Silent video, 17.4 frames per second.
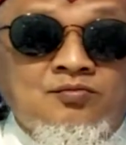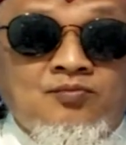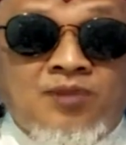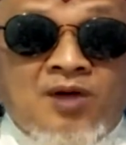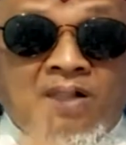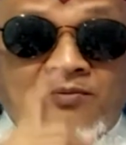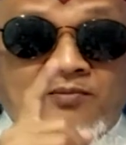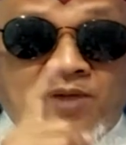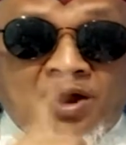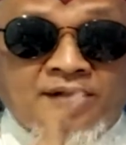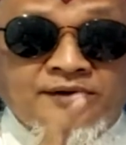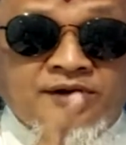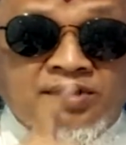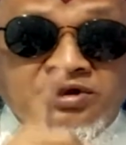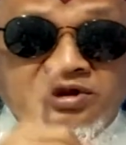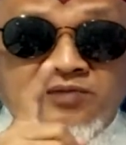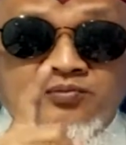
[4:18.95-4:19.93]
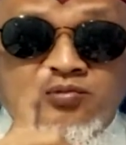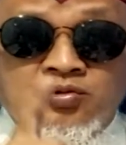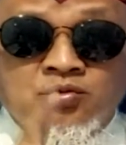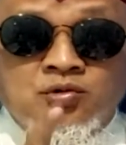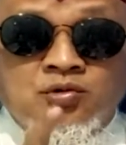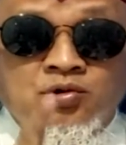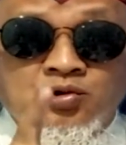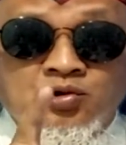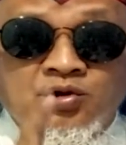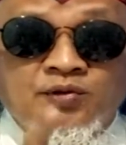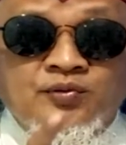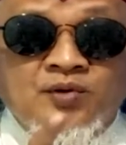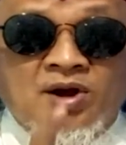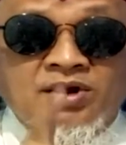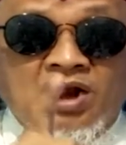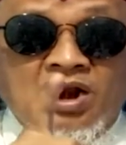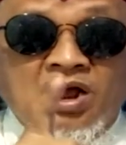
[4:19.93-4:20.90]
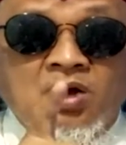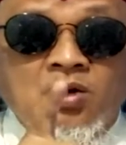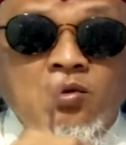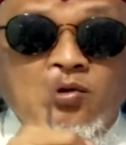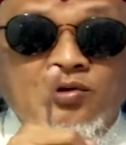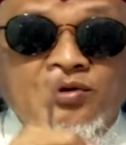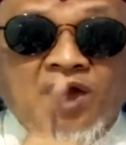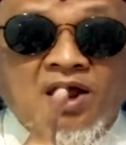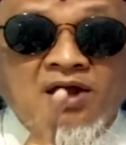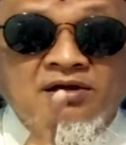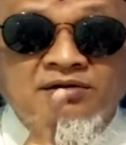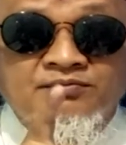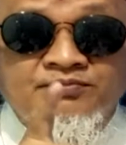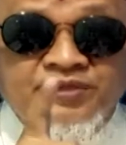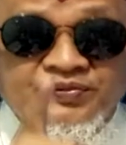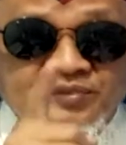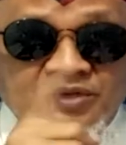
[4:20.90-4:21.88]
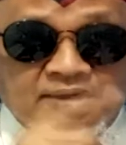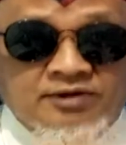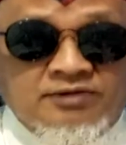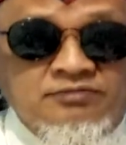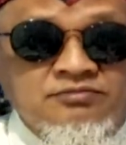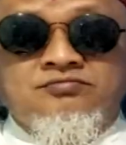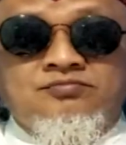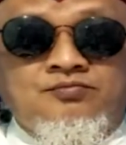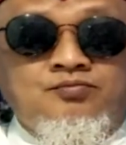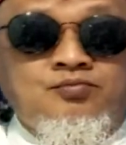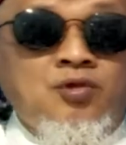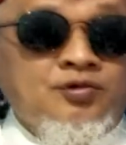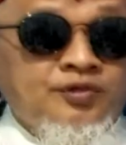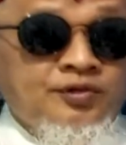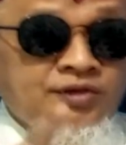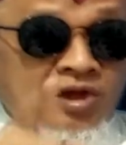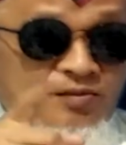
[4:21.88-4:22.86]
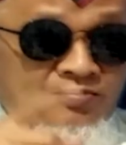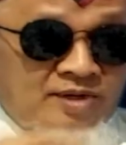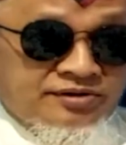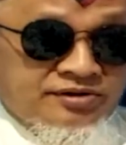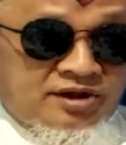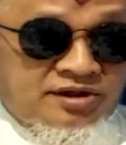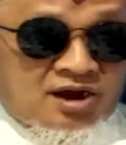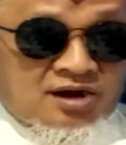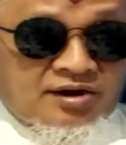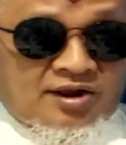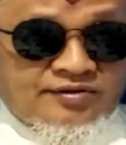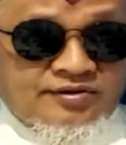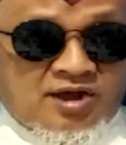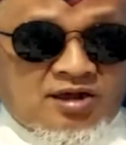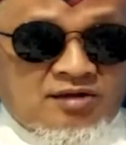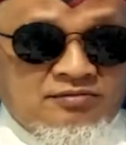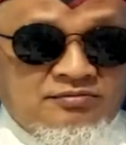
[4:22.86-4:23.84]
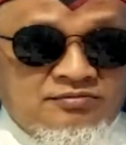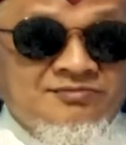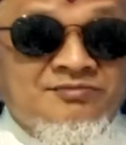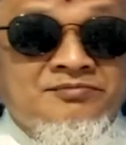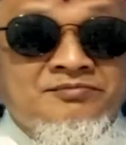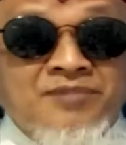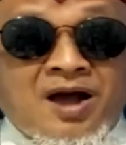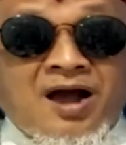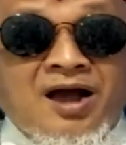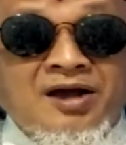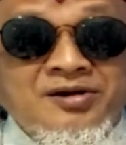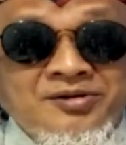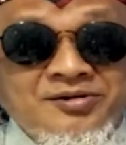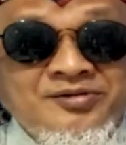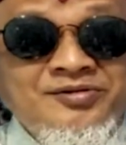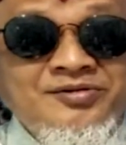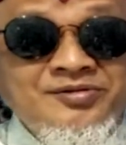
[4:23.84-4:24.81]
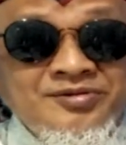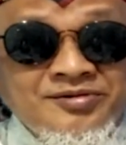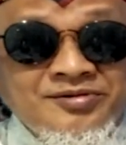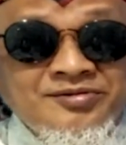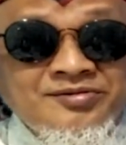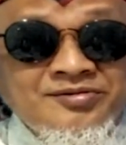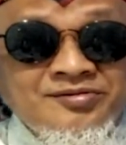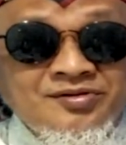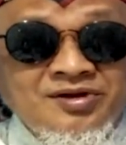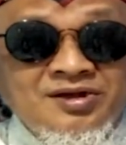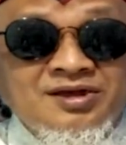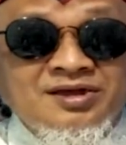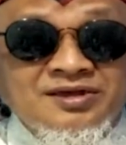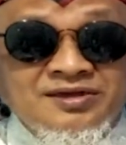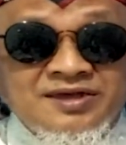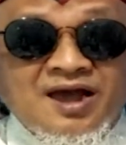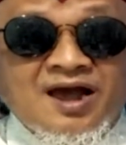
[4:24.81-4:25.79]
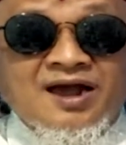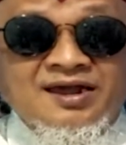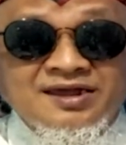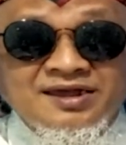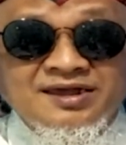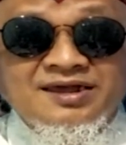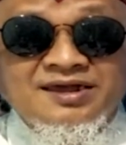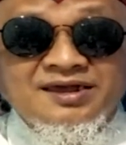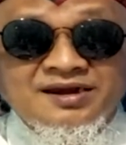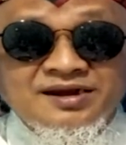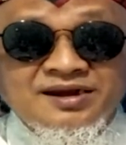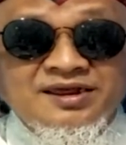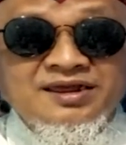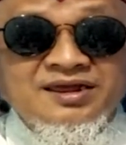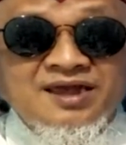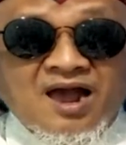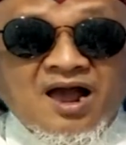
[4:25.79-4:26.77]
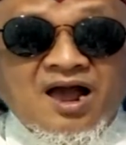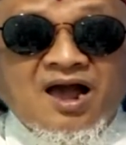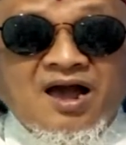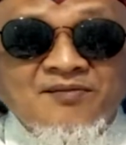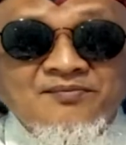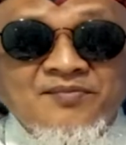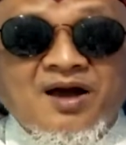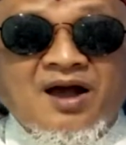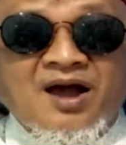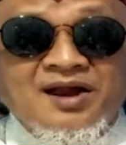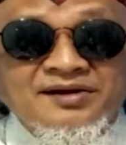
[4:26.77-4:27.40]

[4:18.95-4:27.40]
Bapak dan ibu guru itu adalah orang pinter. Buktinya banyak yang nanya, Pak Guru, yang ini apa